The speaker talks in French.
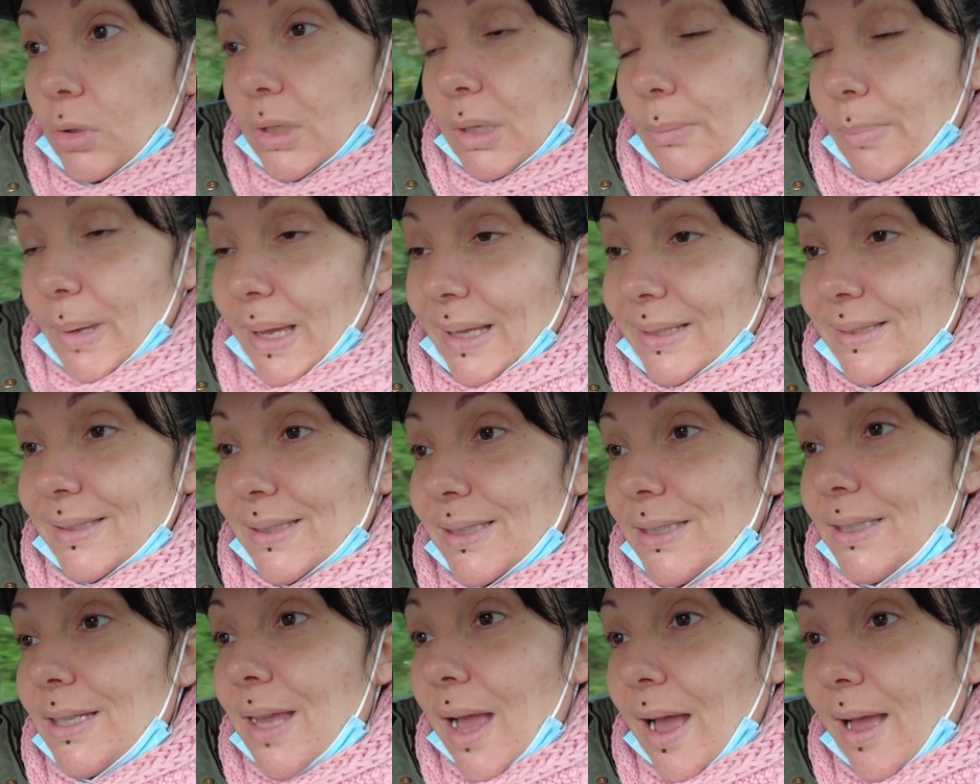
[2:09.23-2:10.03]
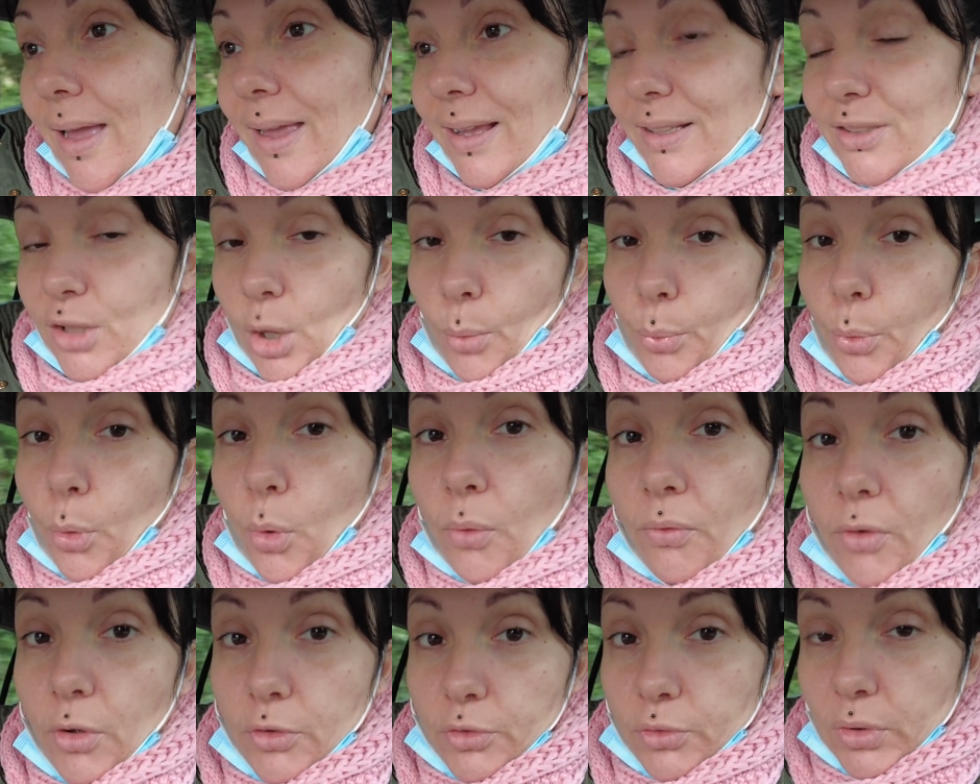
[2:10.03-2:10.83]
on est parti à
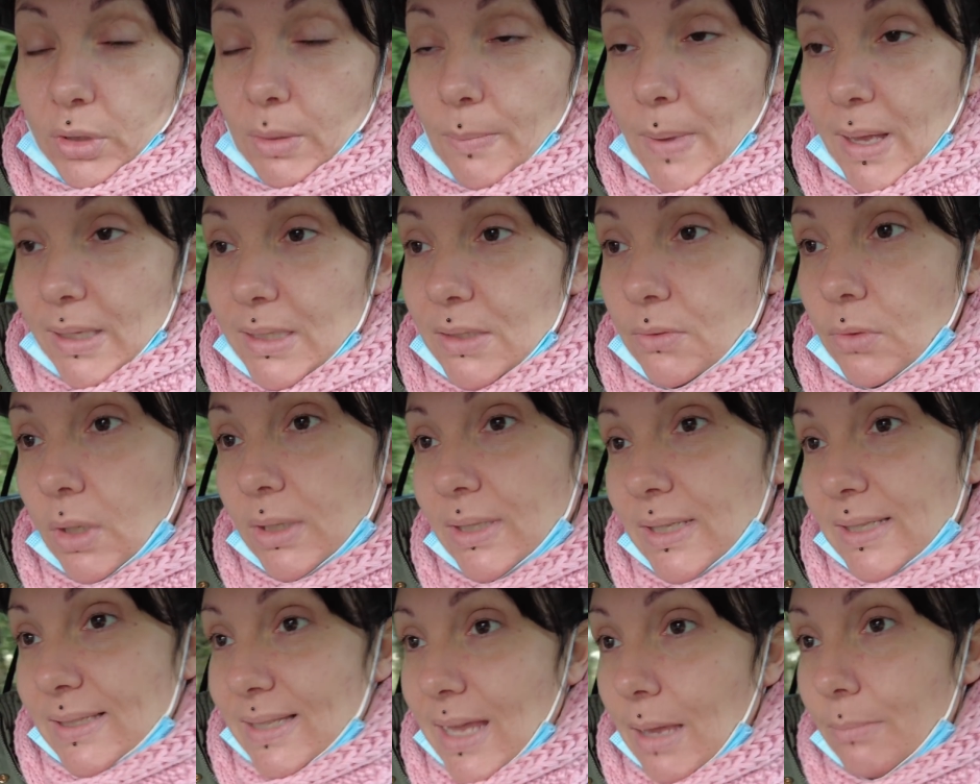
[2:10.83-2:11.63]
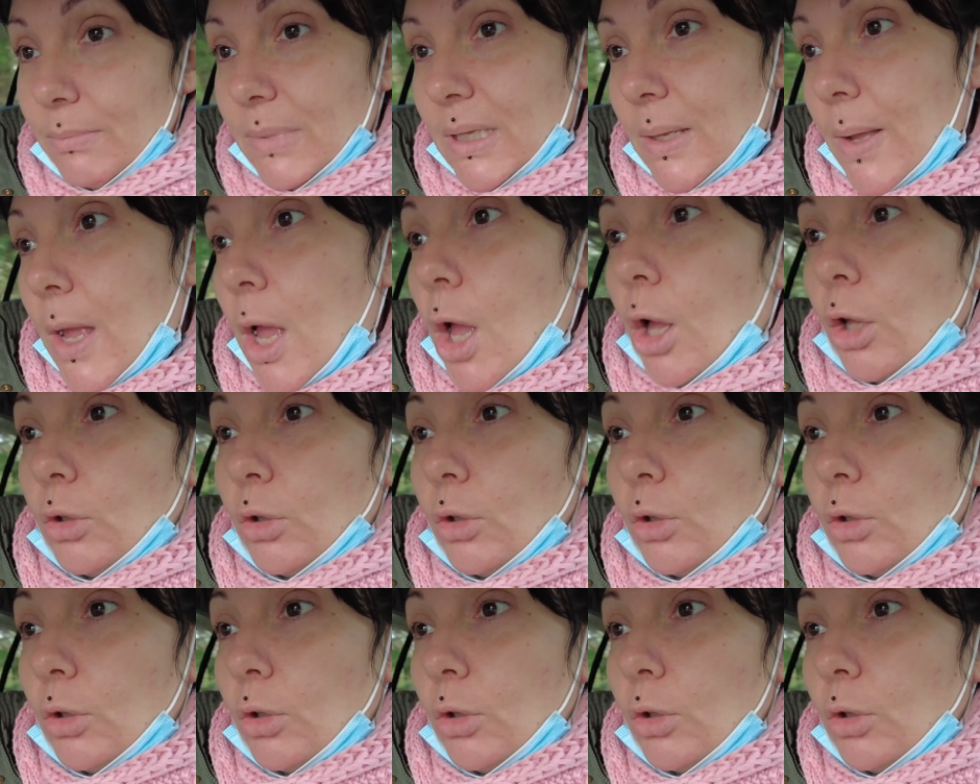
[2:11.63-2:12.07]
Aix-en-Provence, on est parti voir des amis,